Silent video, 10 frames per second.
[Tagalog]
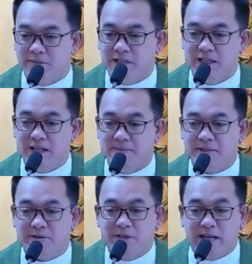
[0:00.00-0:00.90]
yun na
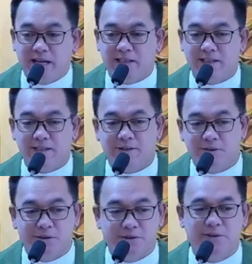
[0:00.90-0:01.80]
malalaman kung
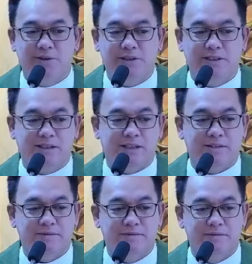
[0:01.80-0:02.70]
langit o
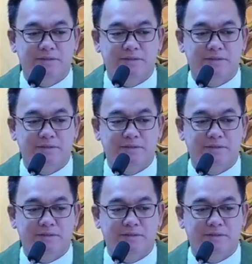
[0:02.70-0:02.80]
hindi.